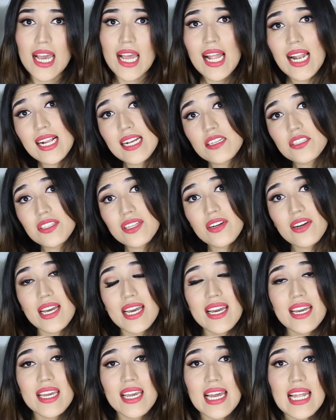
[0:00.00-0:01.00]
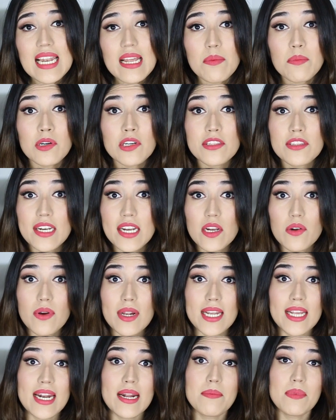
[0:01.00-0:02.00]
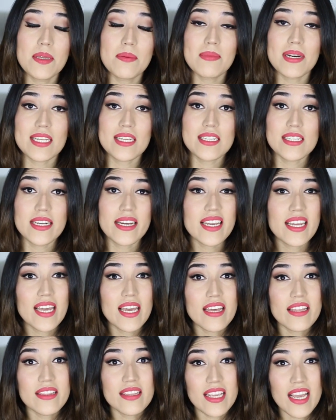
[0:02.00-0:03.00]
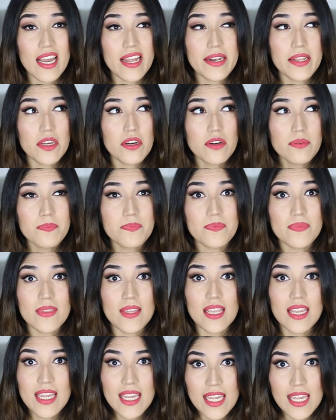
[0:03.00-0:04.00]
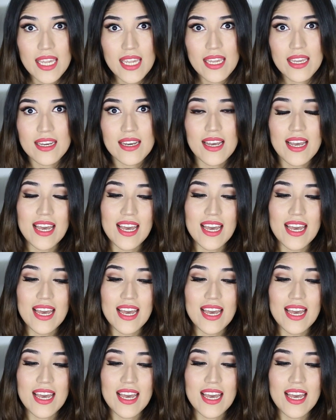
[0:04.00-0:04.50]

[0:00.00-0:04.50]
El caso es que les mostré cuál era mi maquillaje diario y